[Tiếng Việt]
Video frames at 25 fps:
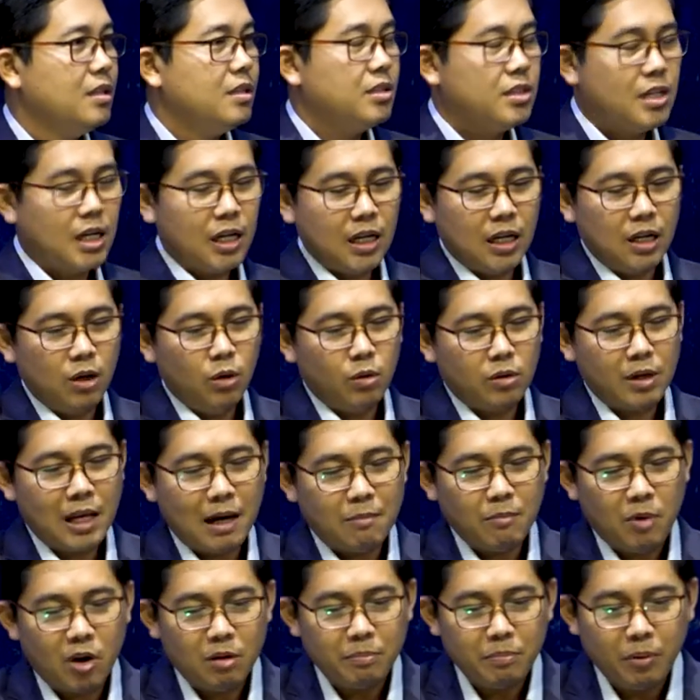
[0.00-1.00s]
chăng ở lục
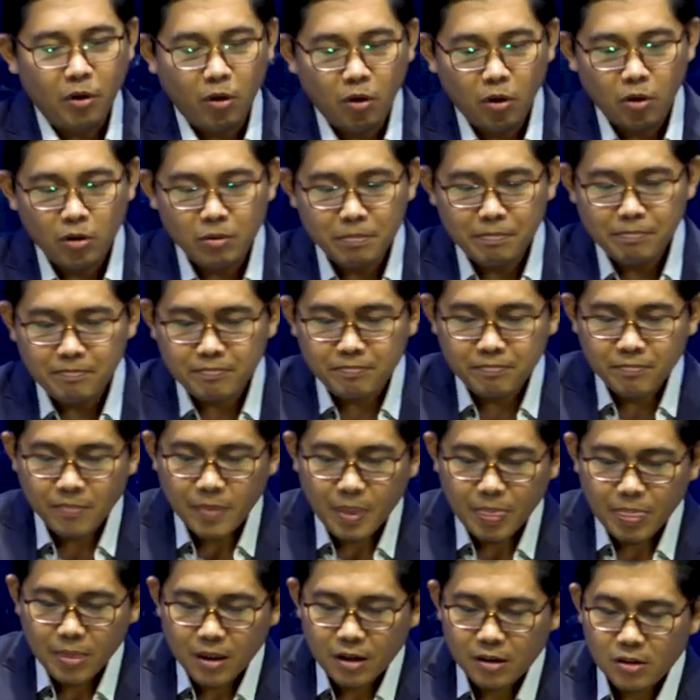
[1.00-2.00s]
đẹp bong pon
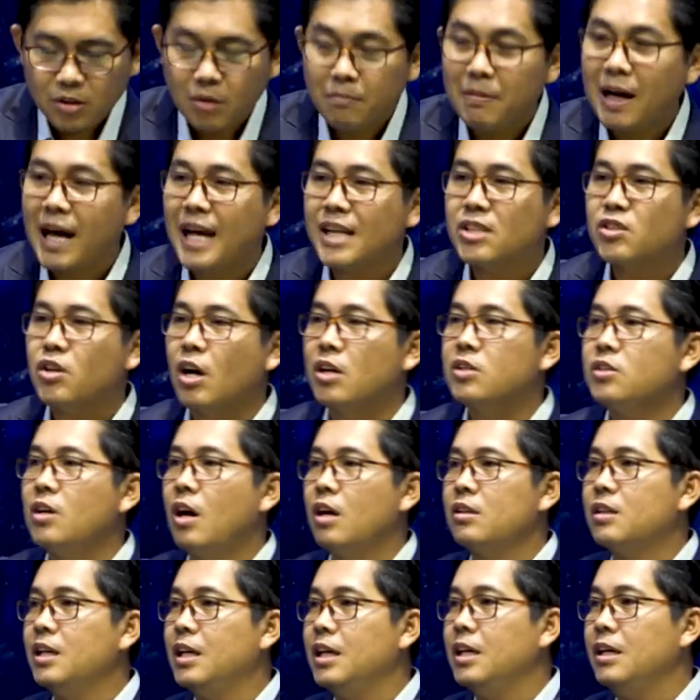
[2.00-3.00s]
chấm an cho
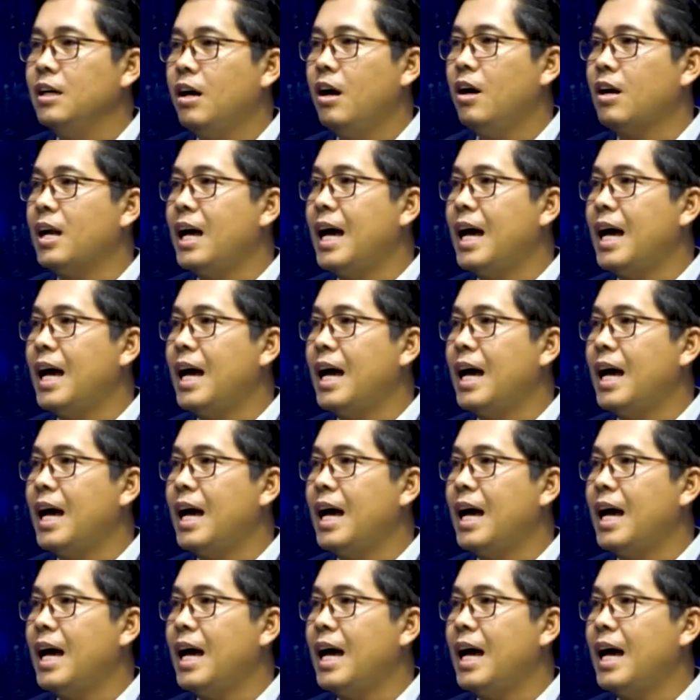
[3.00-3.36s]
cho thế, ọt